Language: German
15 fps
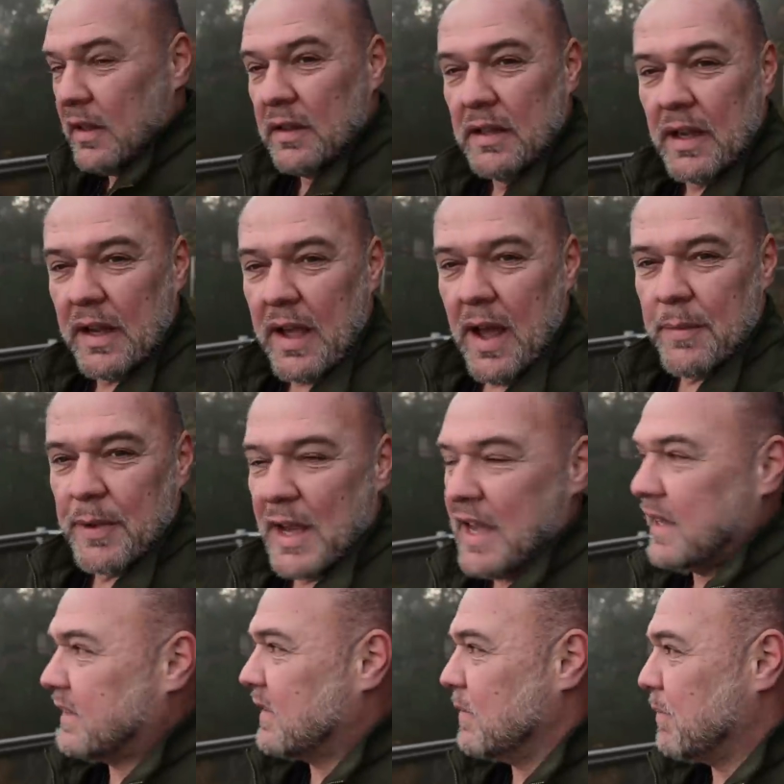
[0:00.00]
Der Kamm
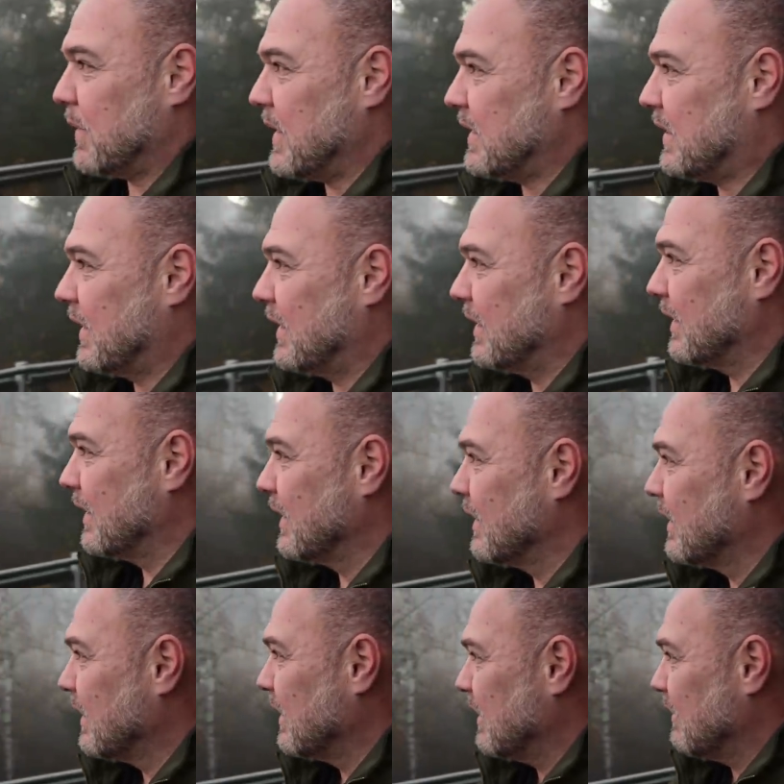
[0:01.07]
rechts im Bild
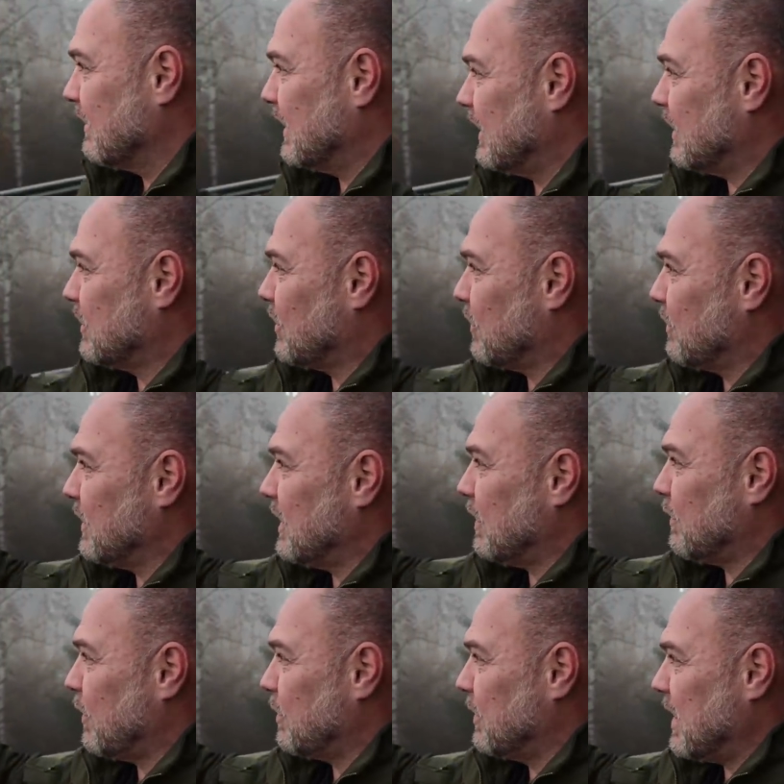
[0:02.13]
wird jetzt schon wieder
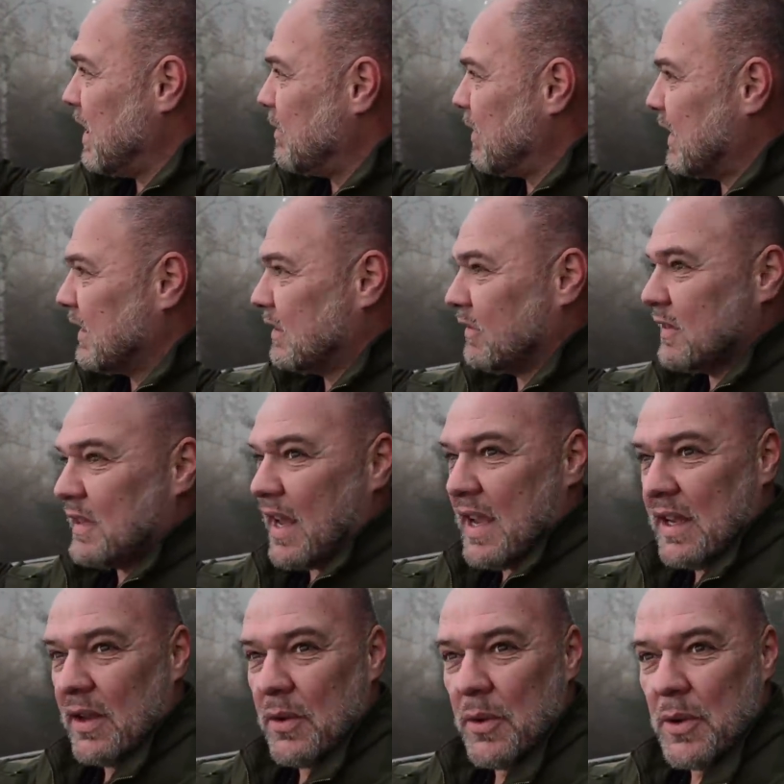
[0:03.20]
vom Nebel etwas
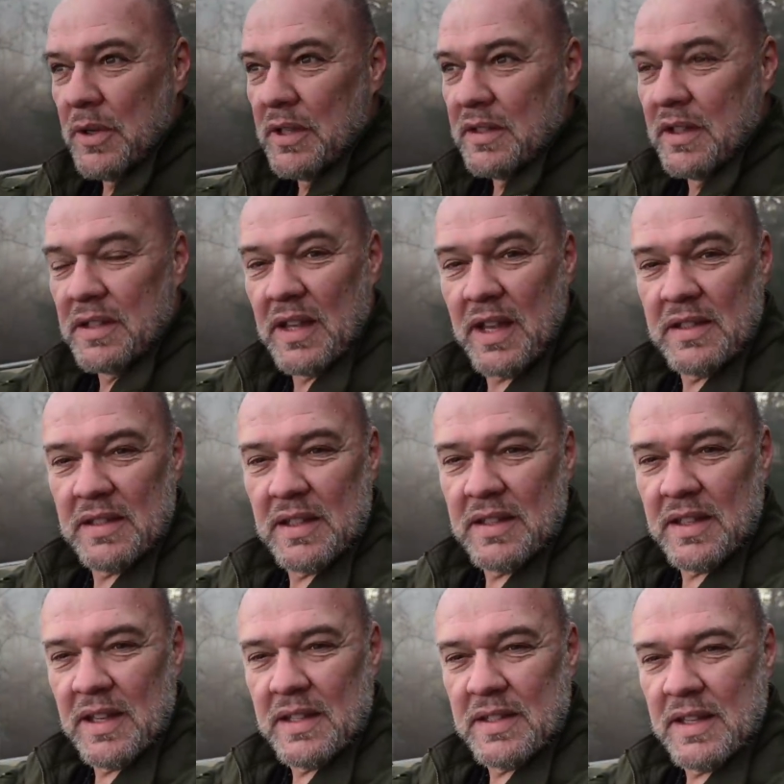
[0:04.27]
eingehüllt. Das heißt,
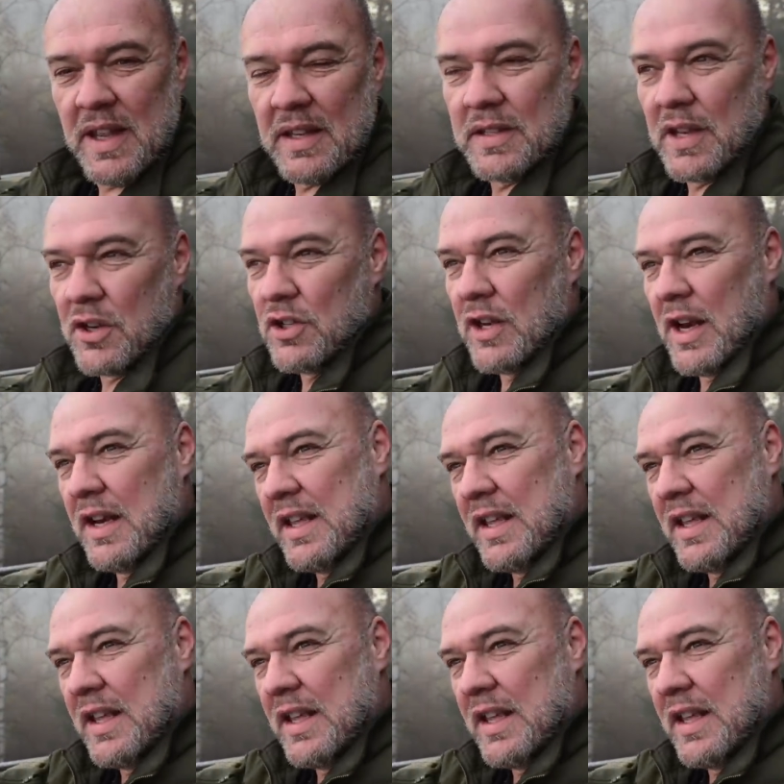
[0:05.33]
es geht sehr, sehr schnell.